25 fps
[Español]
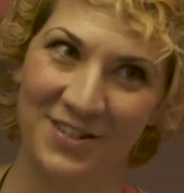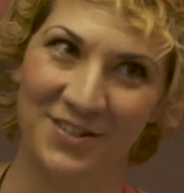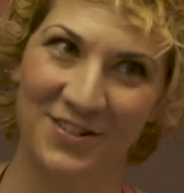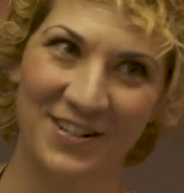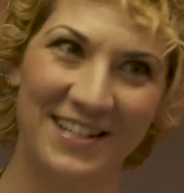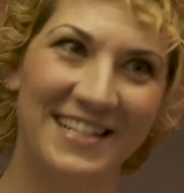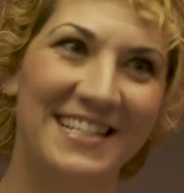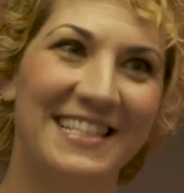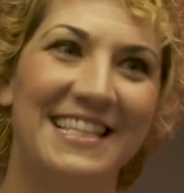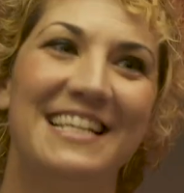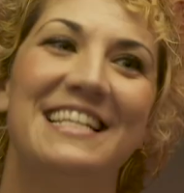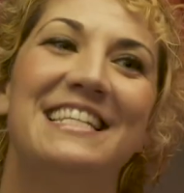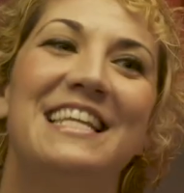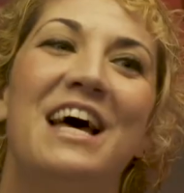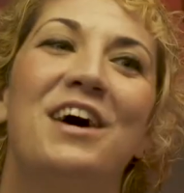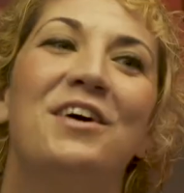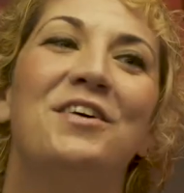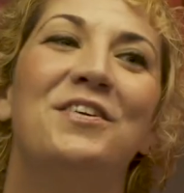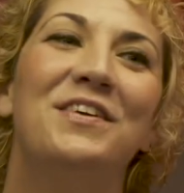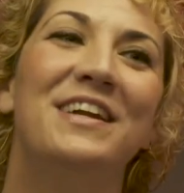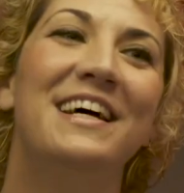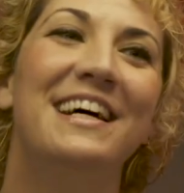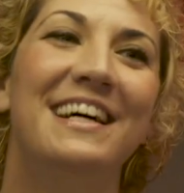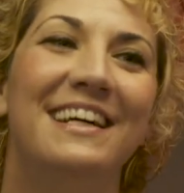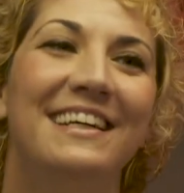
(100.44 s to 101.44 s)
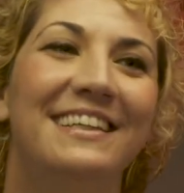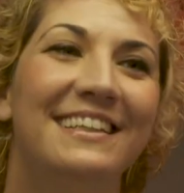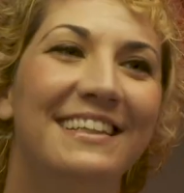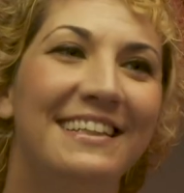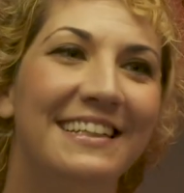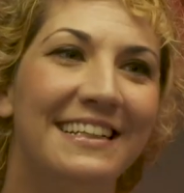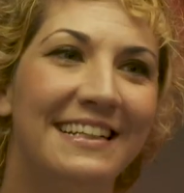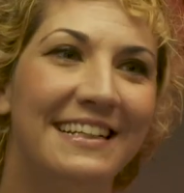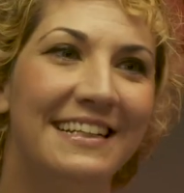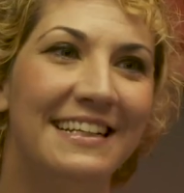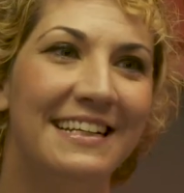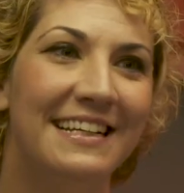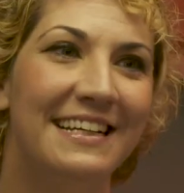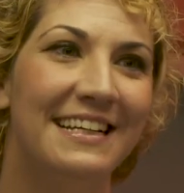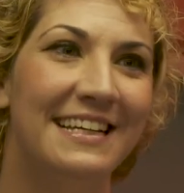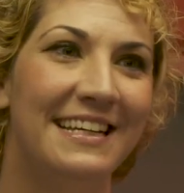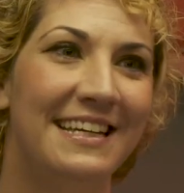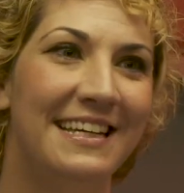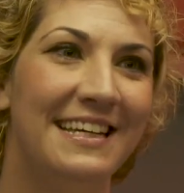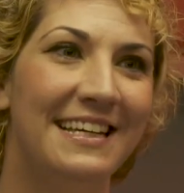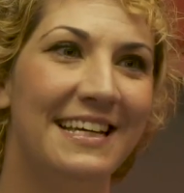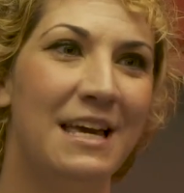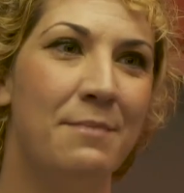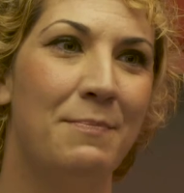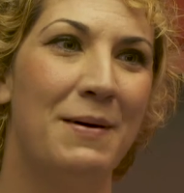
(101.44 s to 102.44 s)
con estas ahora,
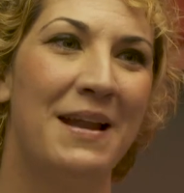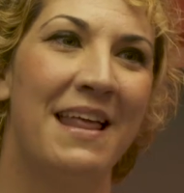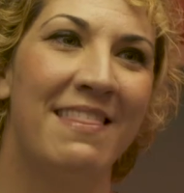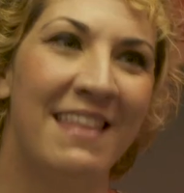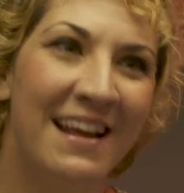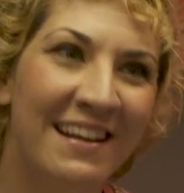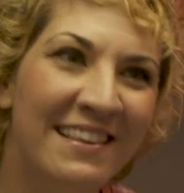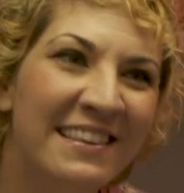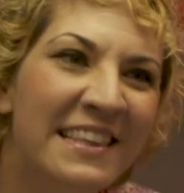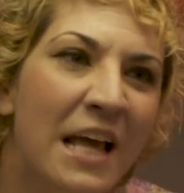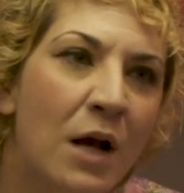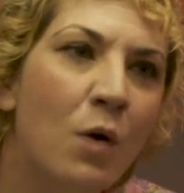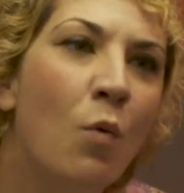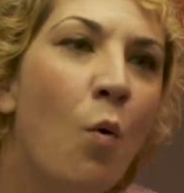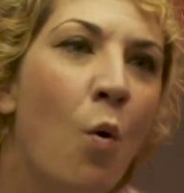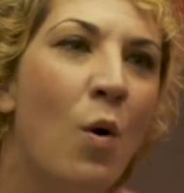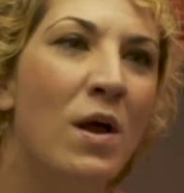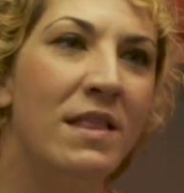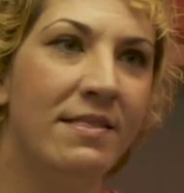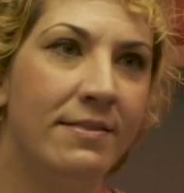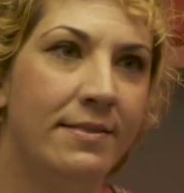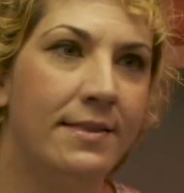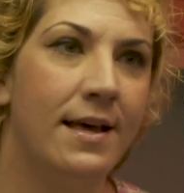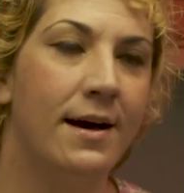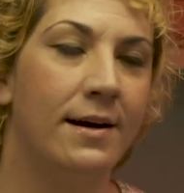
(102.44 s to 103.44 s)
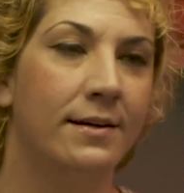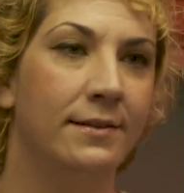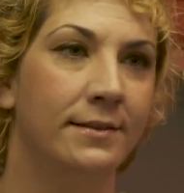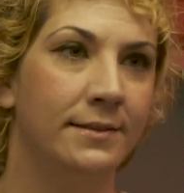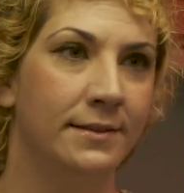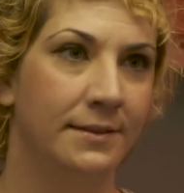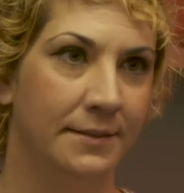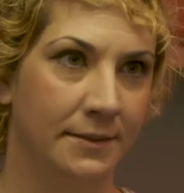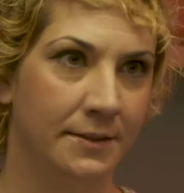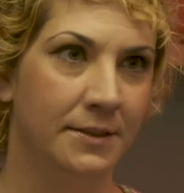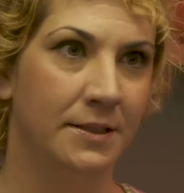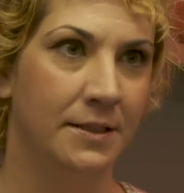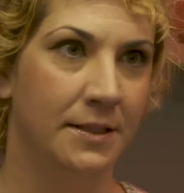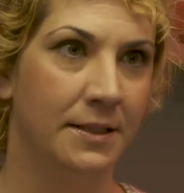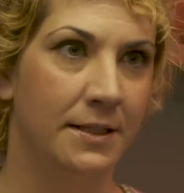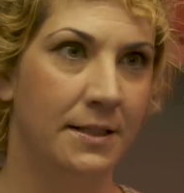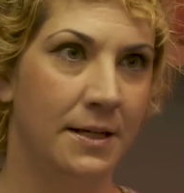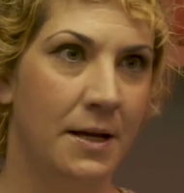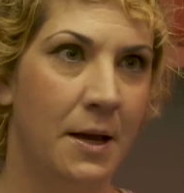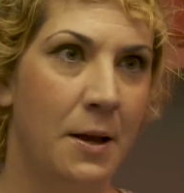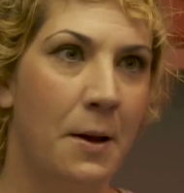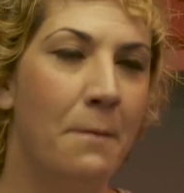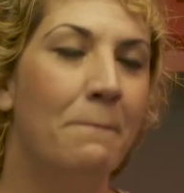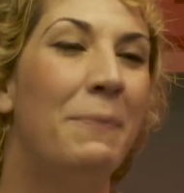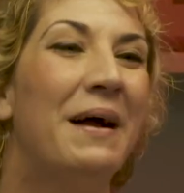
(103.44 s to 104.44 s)
¿eh? que para darte cuenta,
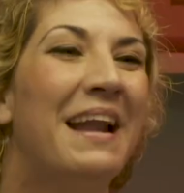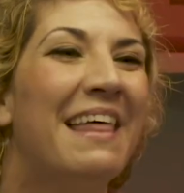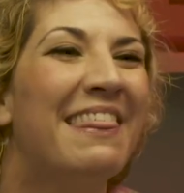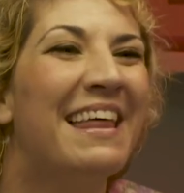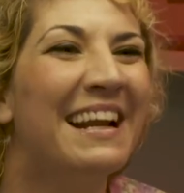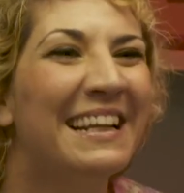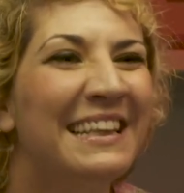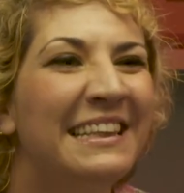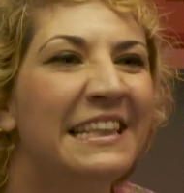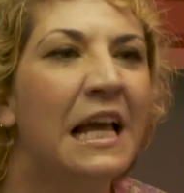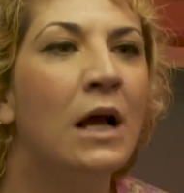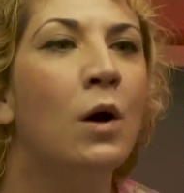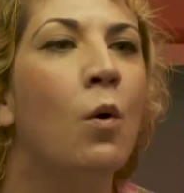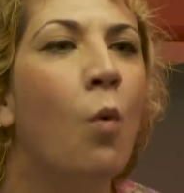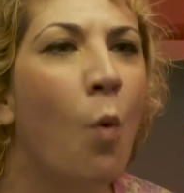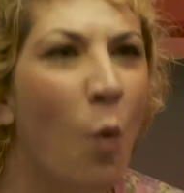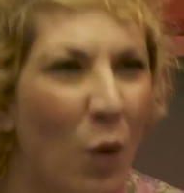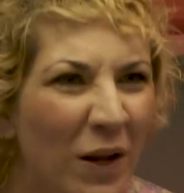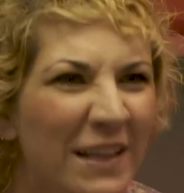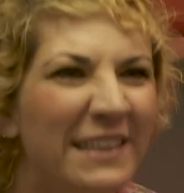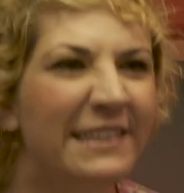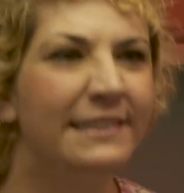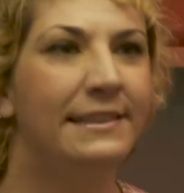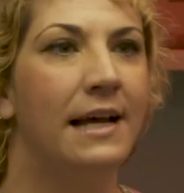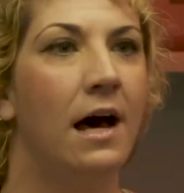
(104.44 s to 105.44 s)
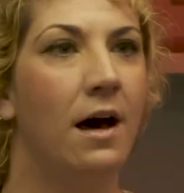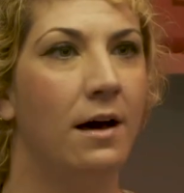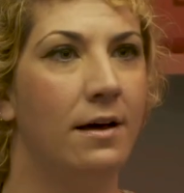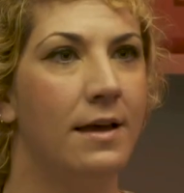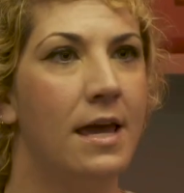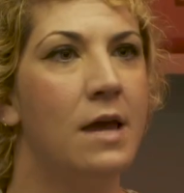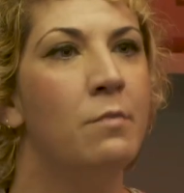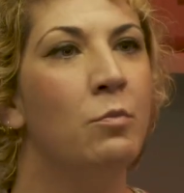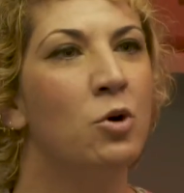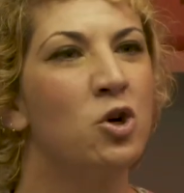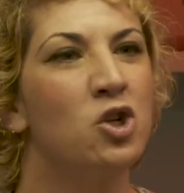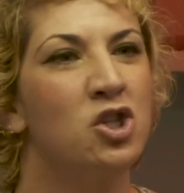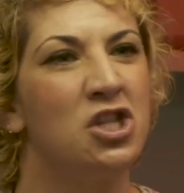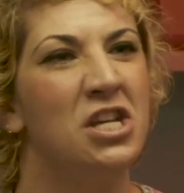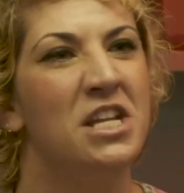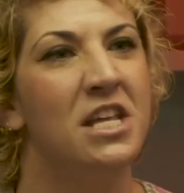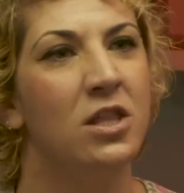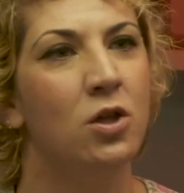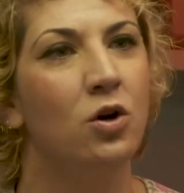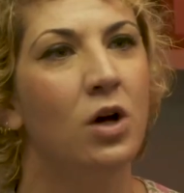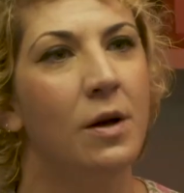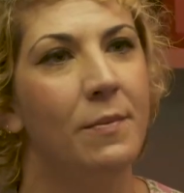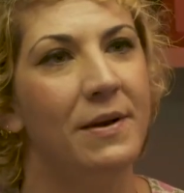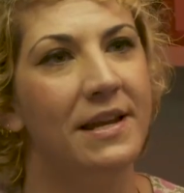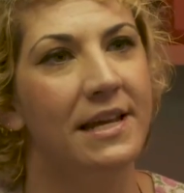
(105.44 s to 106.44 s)
para darte cuenta, hemos
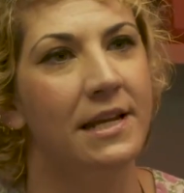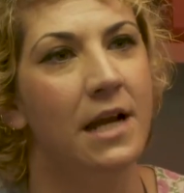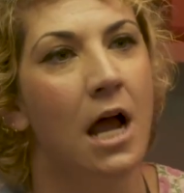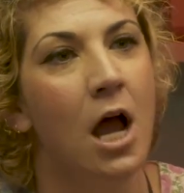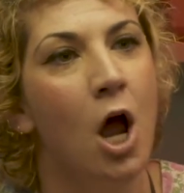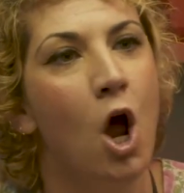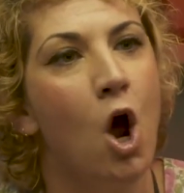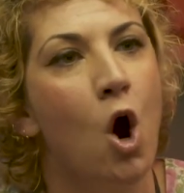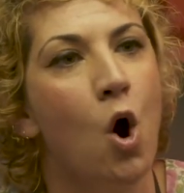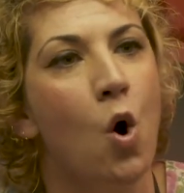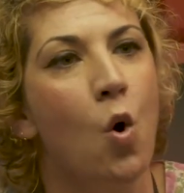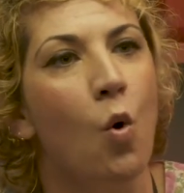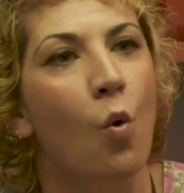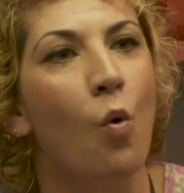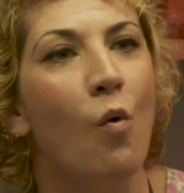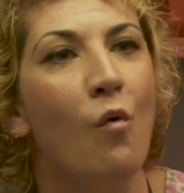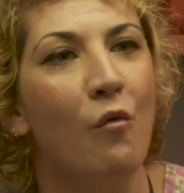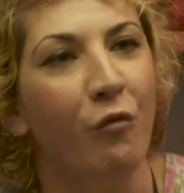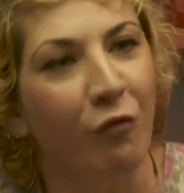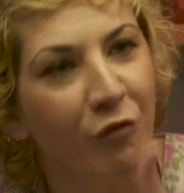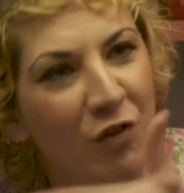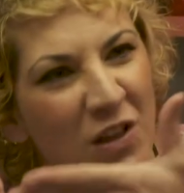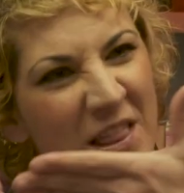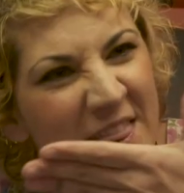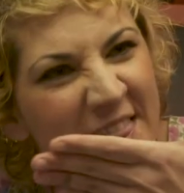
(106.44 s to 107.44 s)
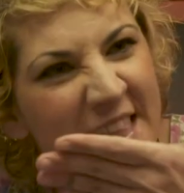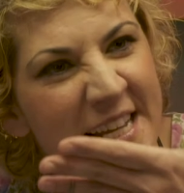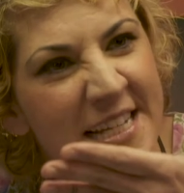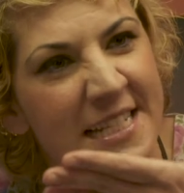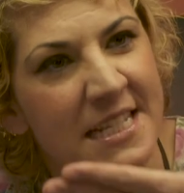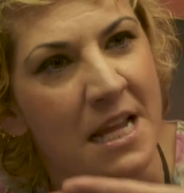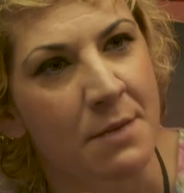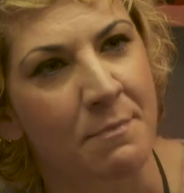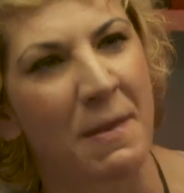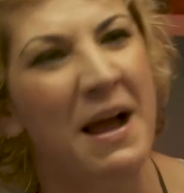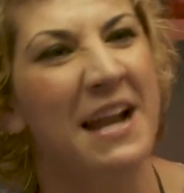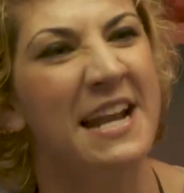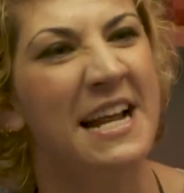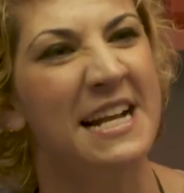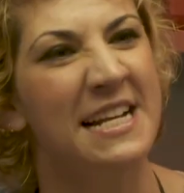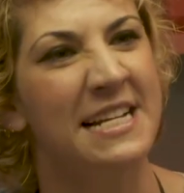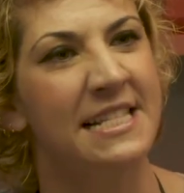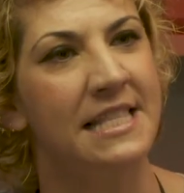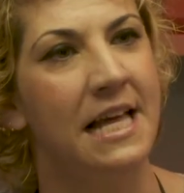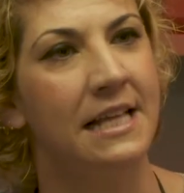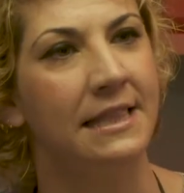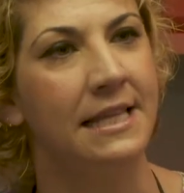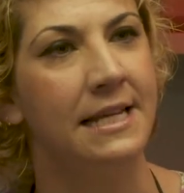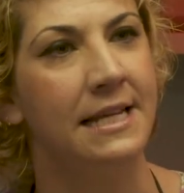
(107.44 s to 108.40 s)
tenido que venir un fin de semana hasta